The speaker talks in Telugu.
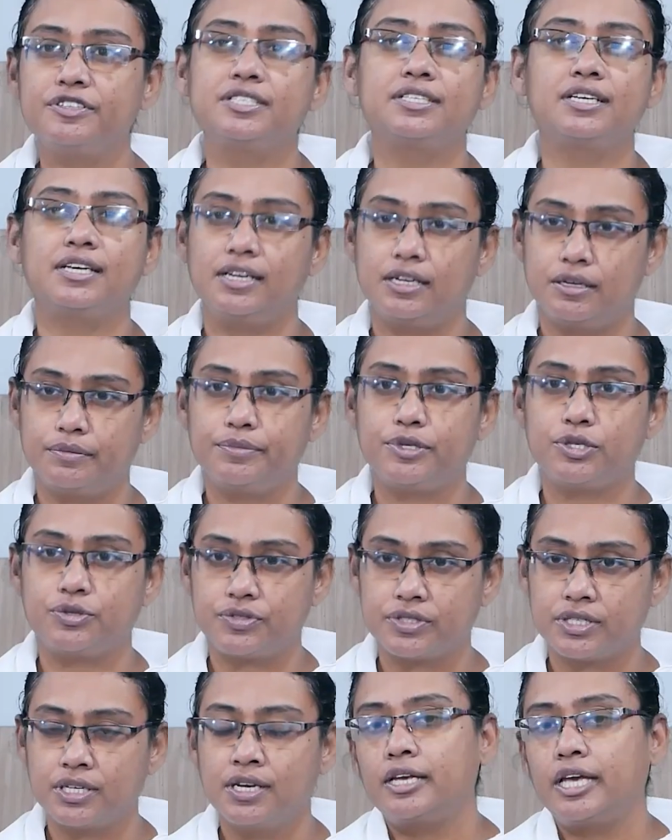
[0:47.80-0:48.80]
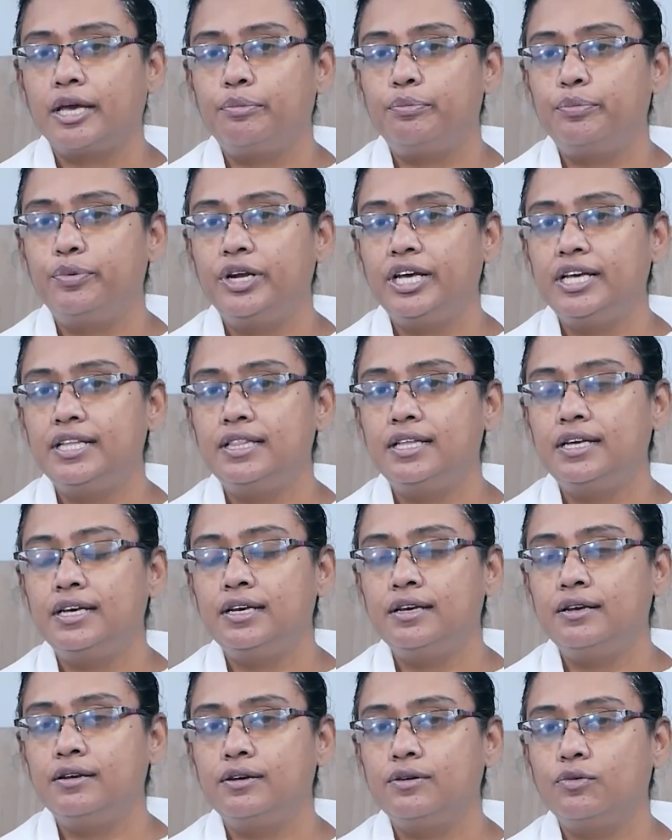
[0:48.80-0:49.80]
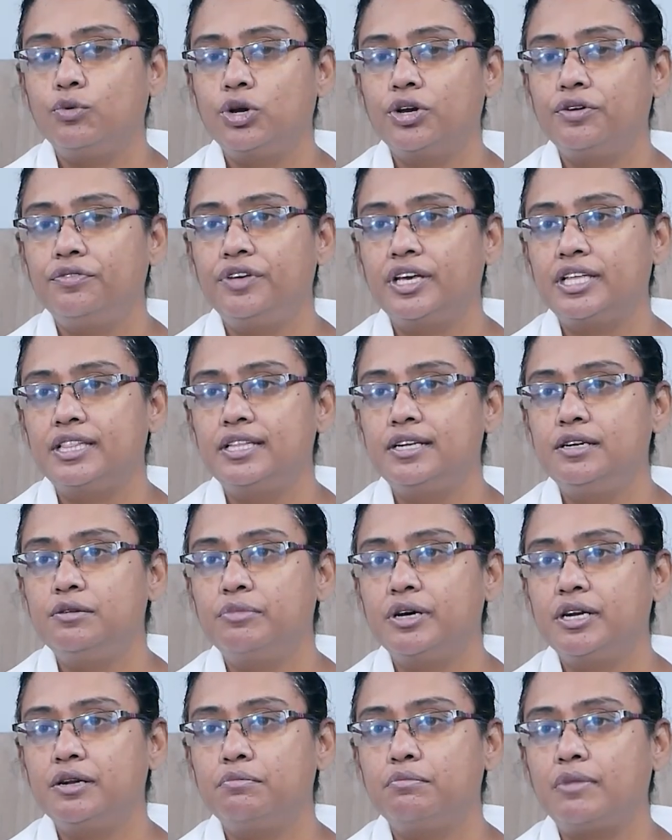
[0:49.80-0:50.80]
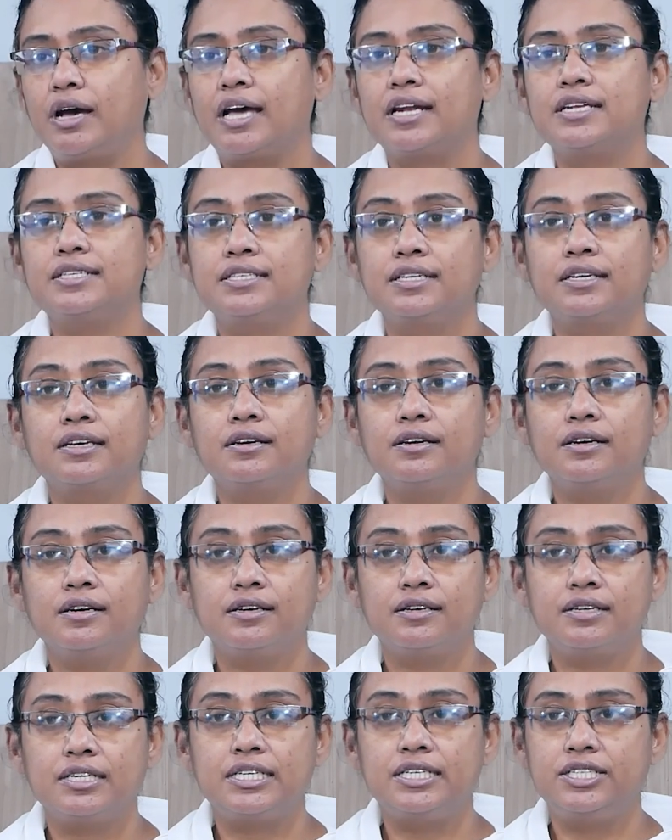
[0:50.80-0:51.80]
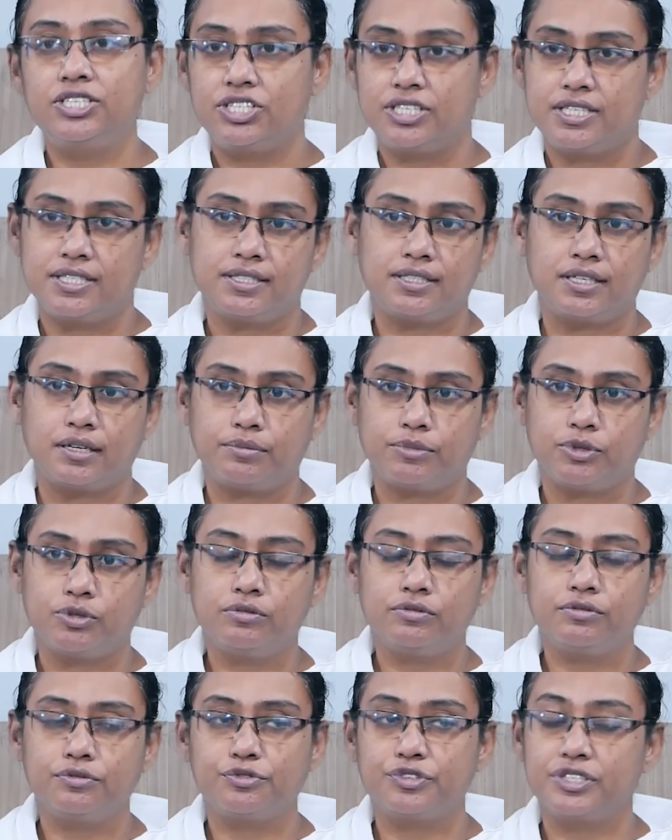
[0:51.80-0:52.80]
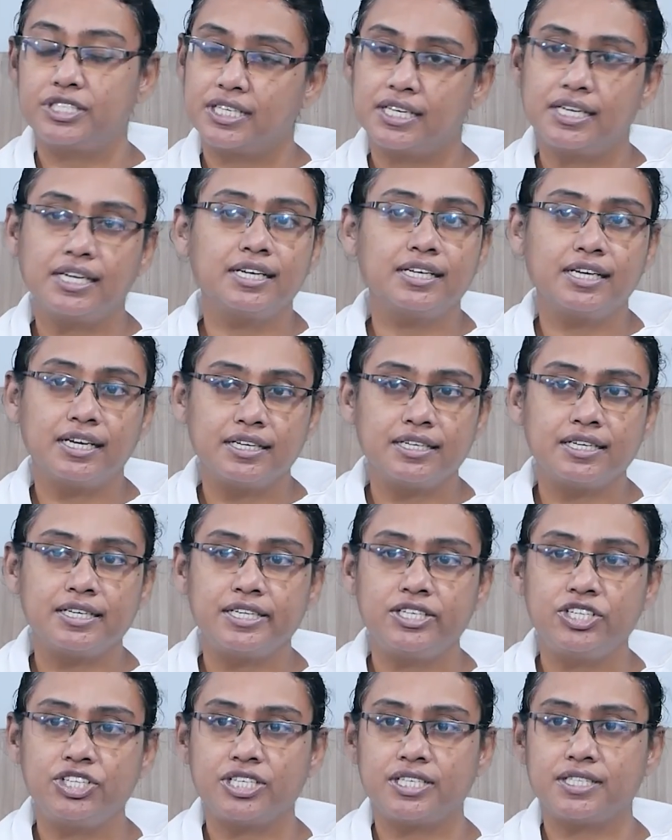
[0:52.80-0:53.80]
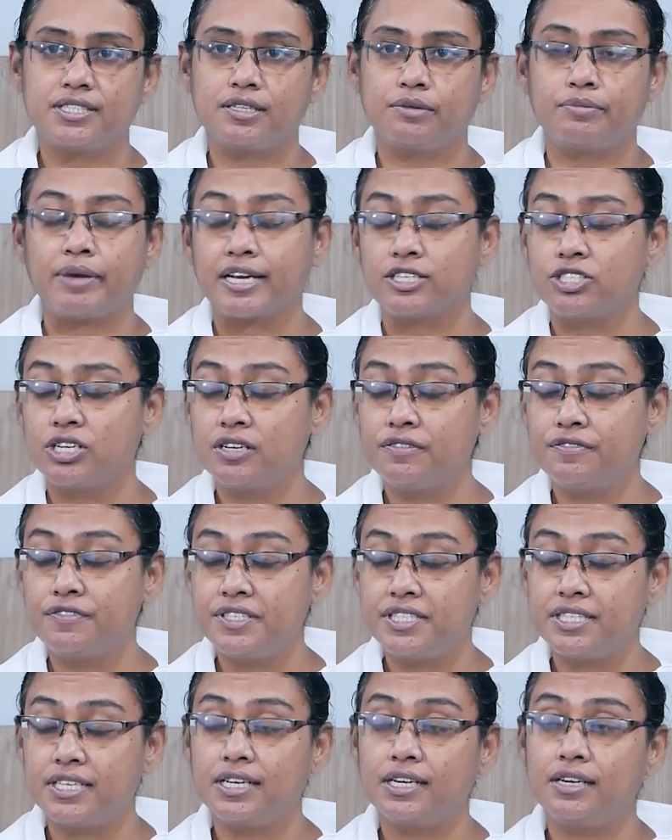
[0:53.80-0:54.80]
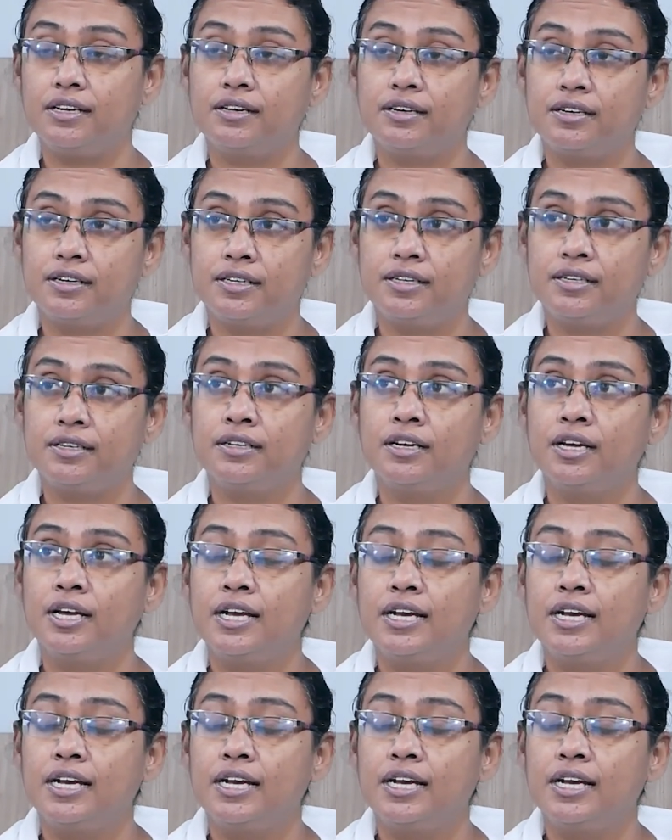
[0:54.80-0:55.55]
ఫిజికల్ అబ్యూస్ ఎప్పుడైతే ఒక వ్యక్తిని మనం మానసికంగా హర్ట్ చేస్తామో ఫిజికల్గా హర్ట్ చేస్తాం యాక్చువల్గా ఫిజికల్ హర్ట్